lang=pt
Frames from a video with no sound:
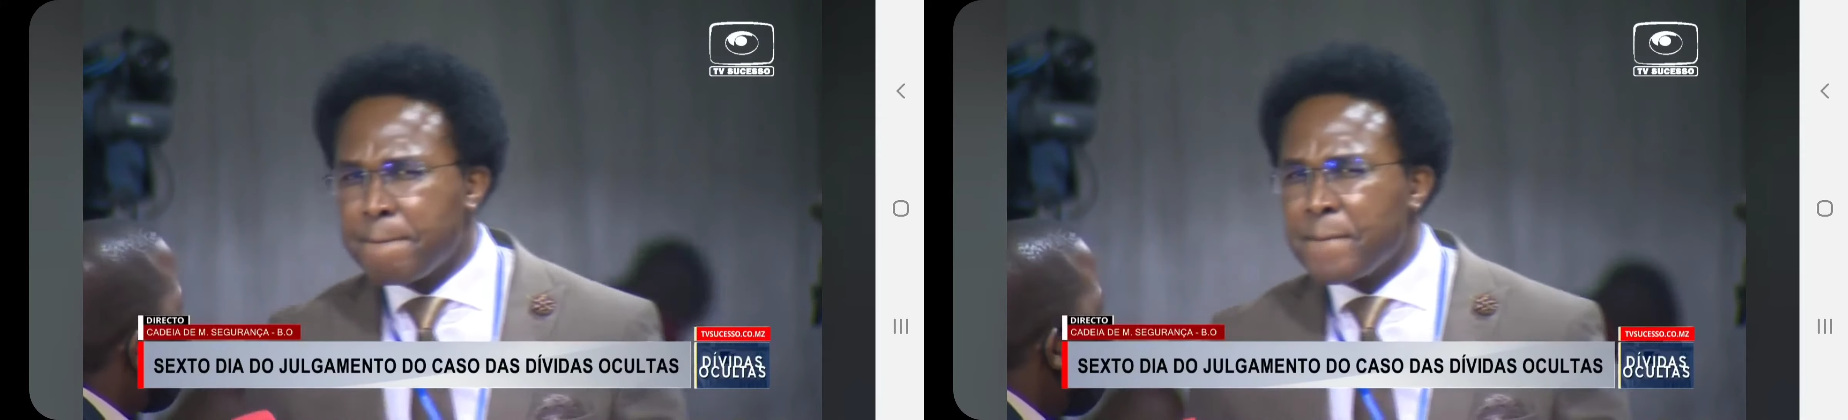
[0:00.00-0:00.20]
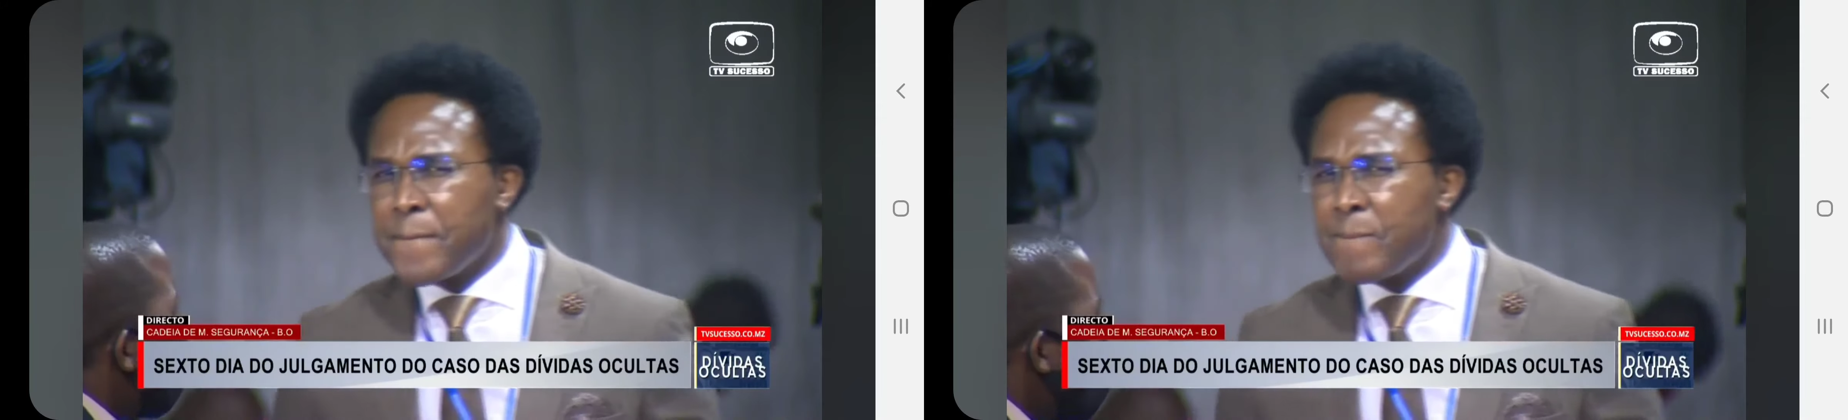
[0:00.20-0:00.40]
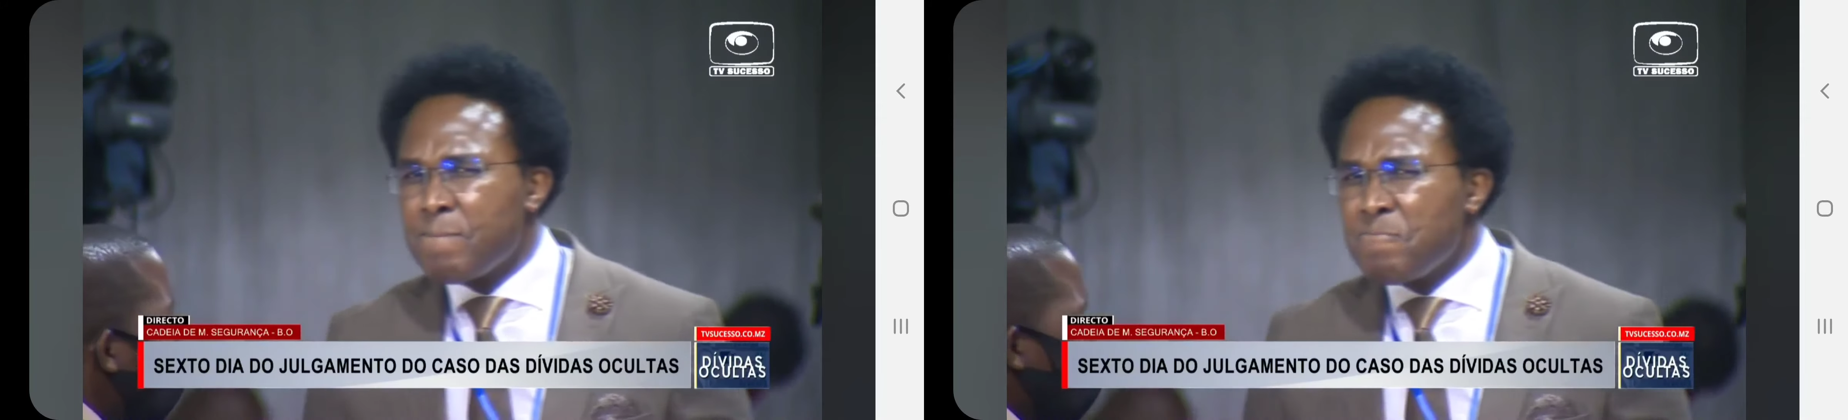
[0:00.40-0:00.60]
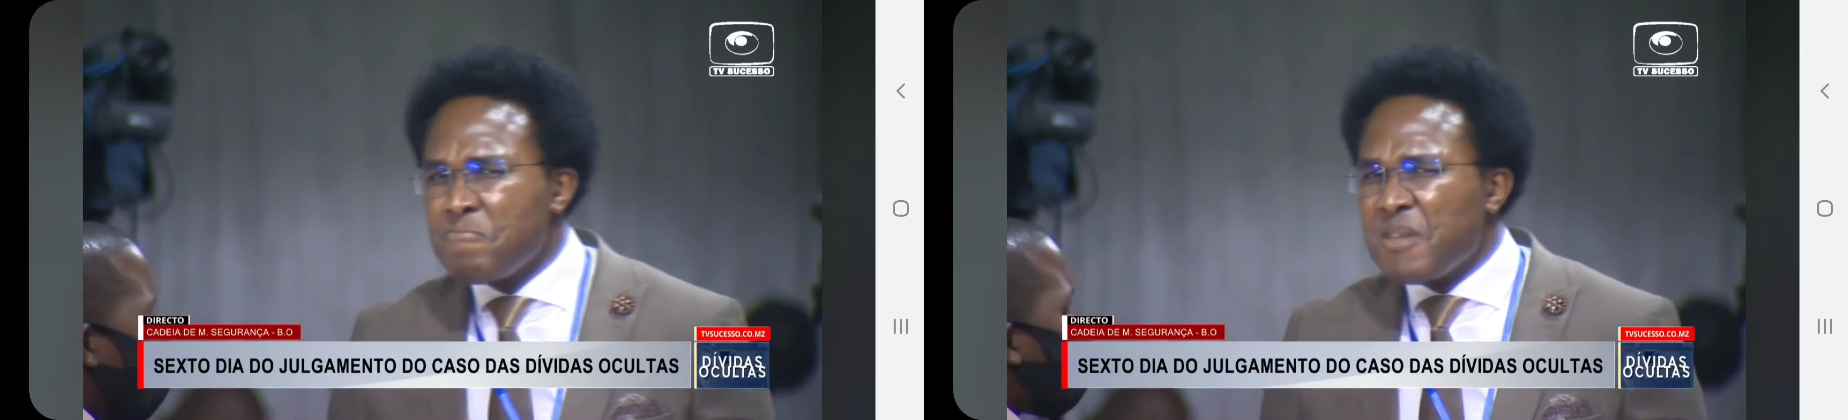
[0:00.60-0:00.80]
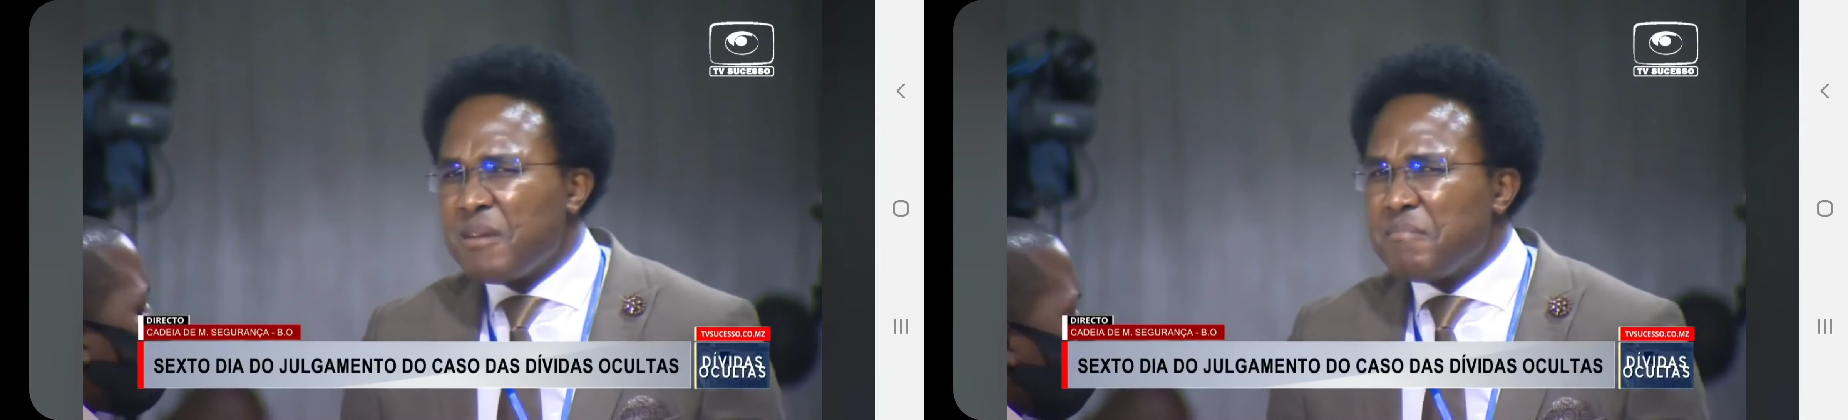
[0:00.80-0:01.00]
pericial na
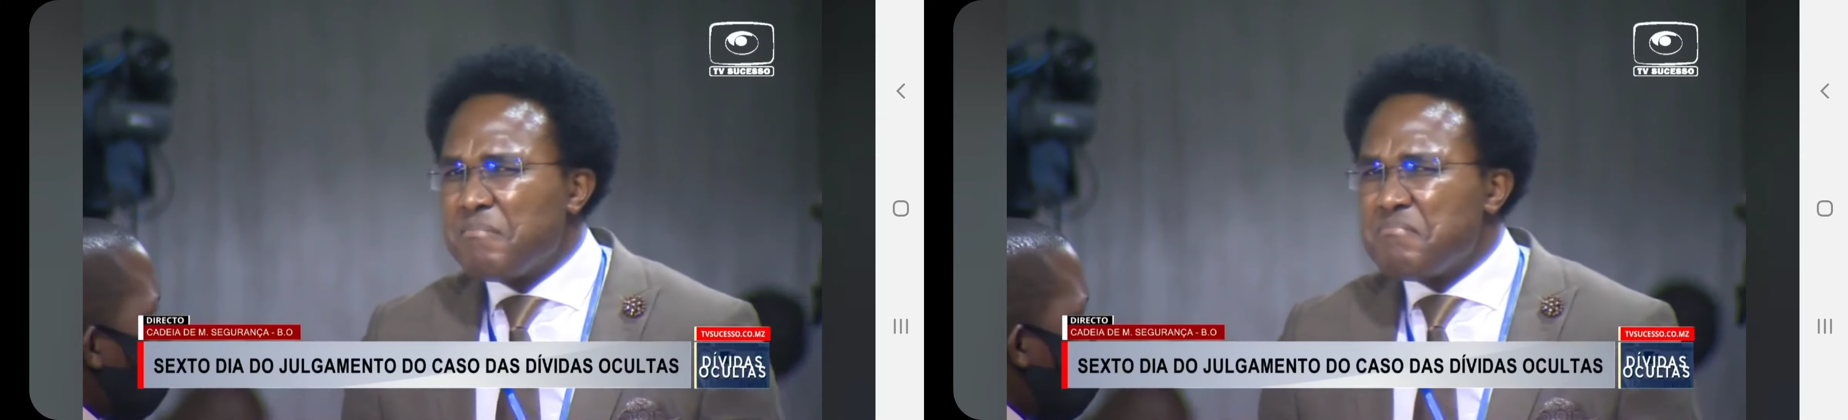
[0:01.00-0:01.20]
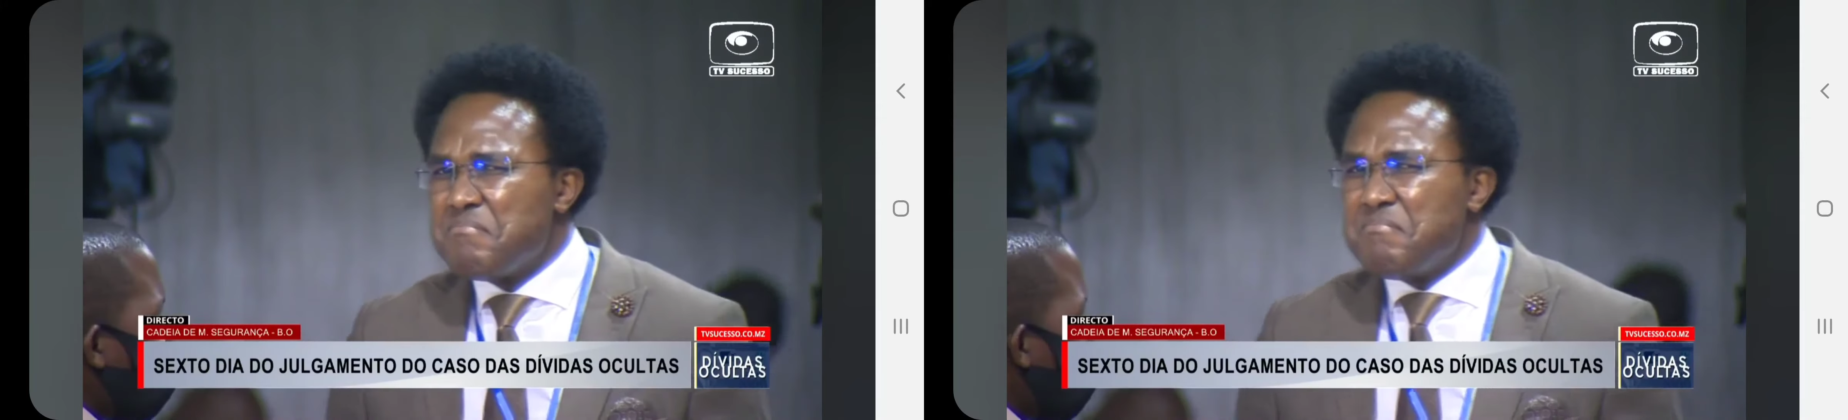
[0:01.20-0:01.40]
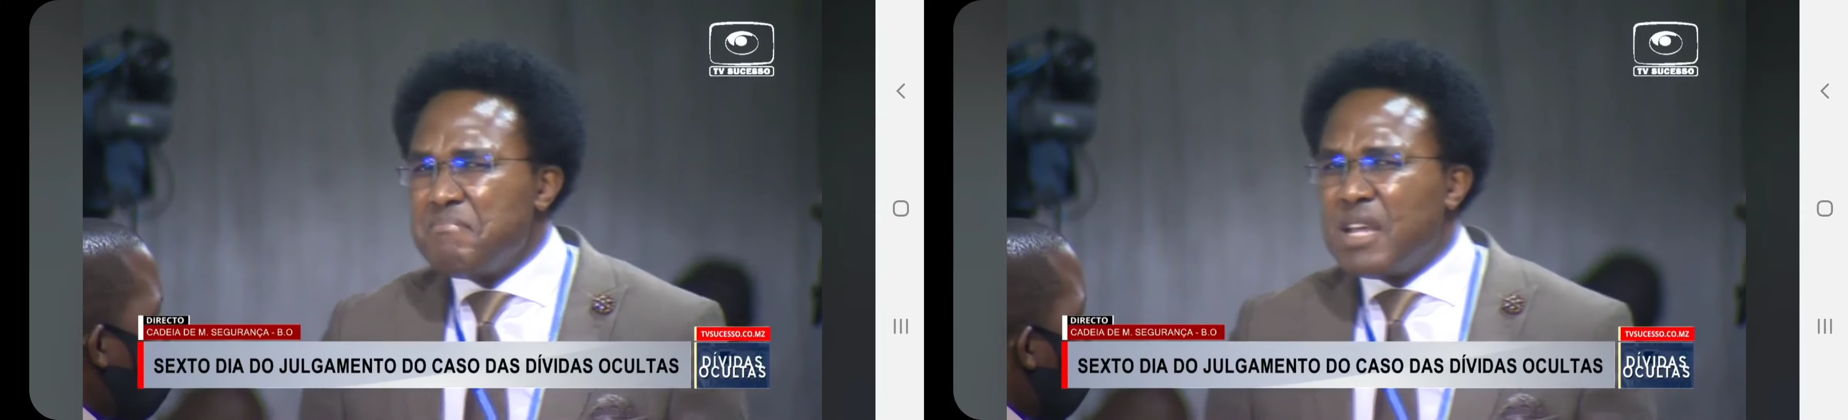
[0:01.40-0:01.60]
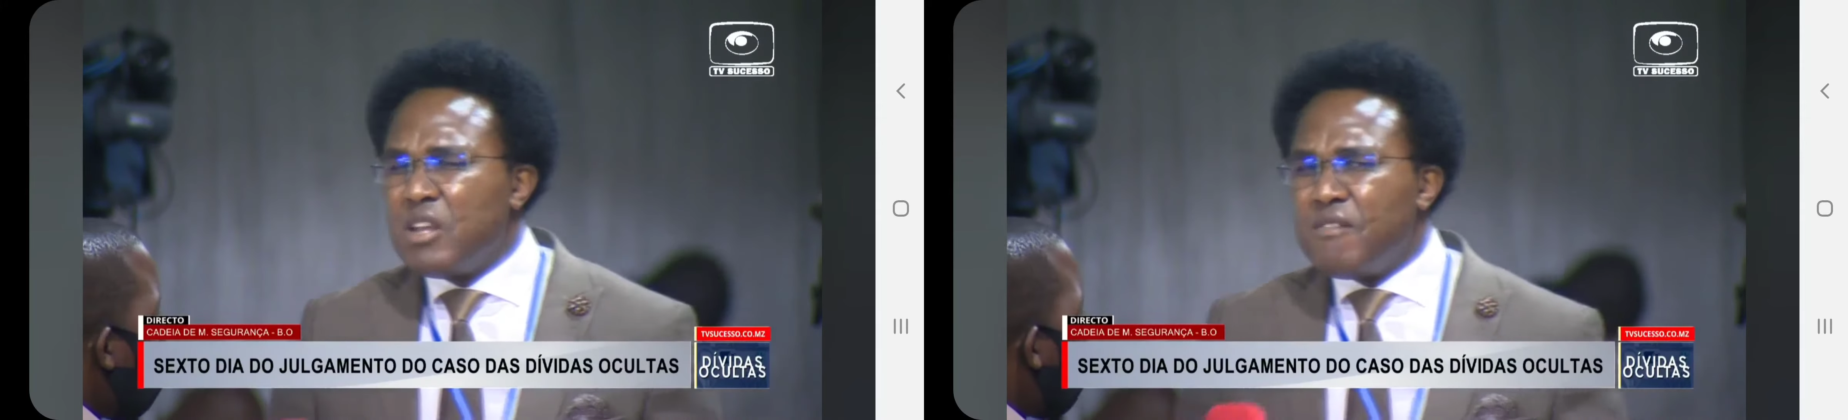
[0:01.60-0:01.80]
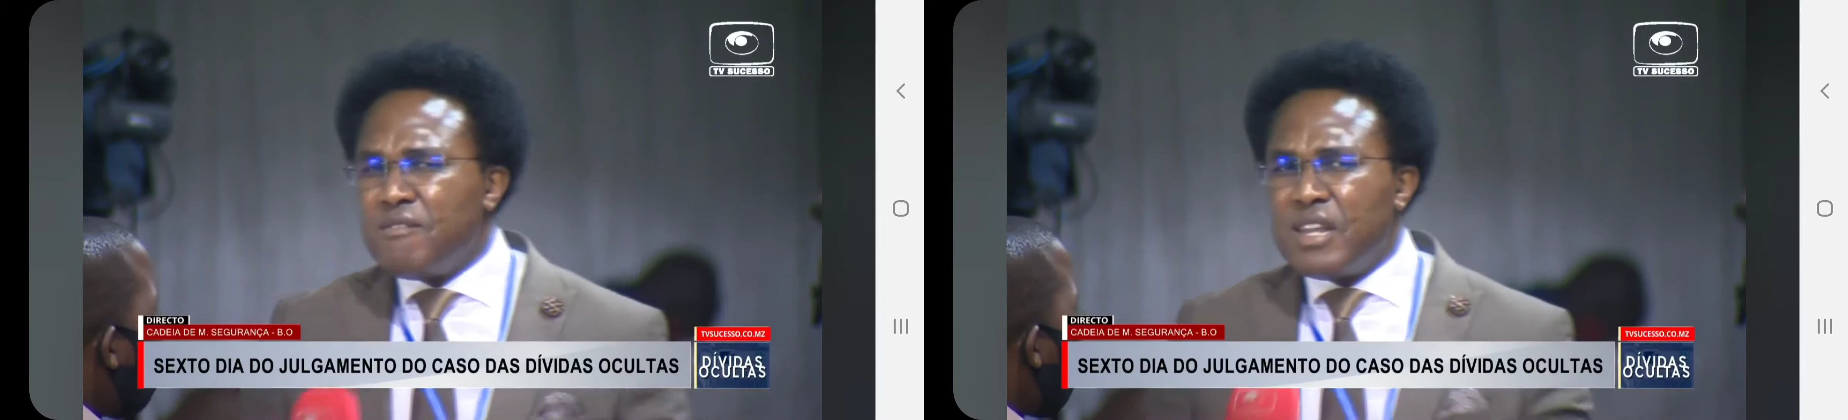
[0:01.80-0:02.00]
instrução do Ministério
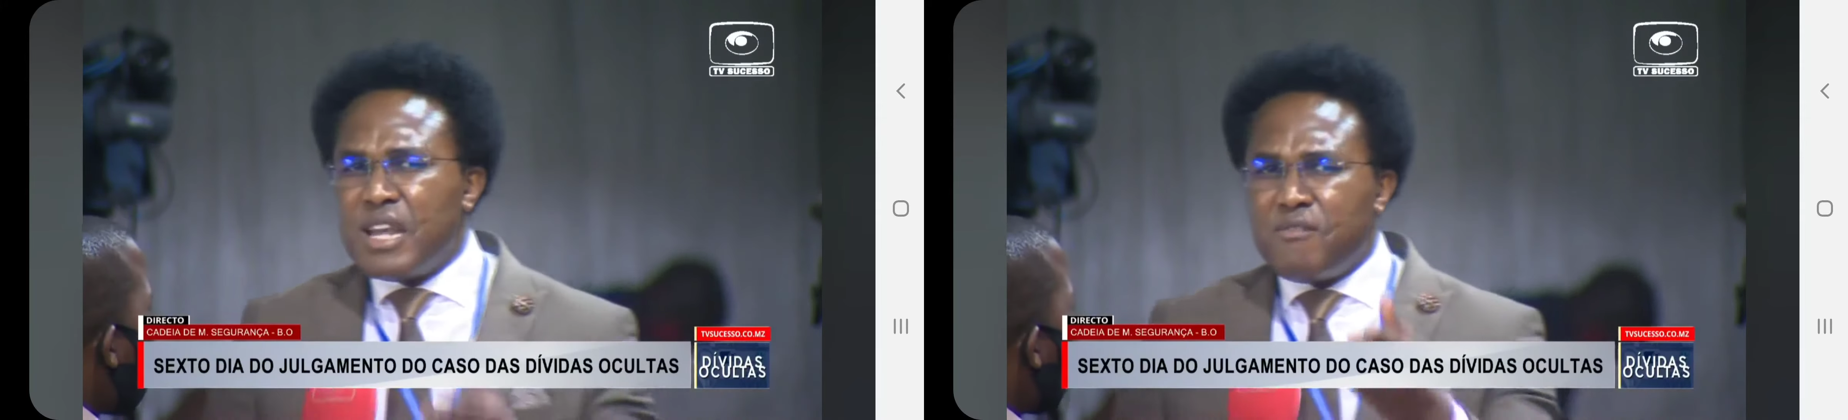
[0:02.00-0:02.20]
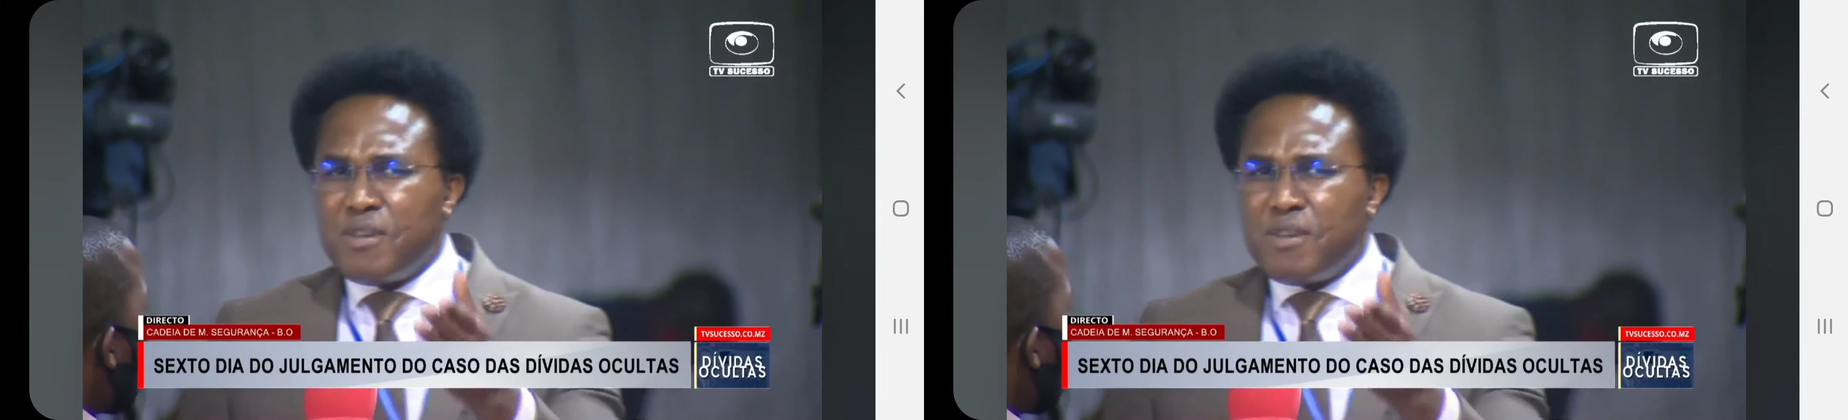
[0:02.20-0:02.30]
não, não, Público? Não, vamos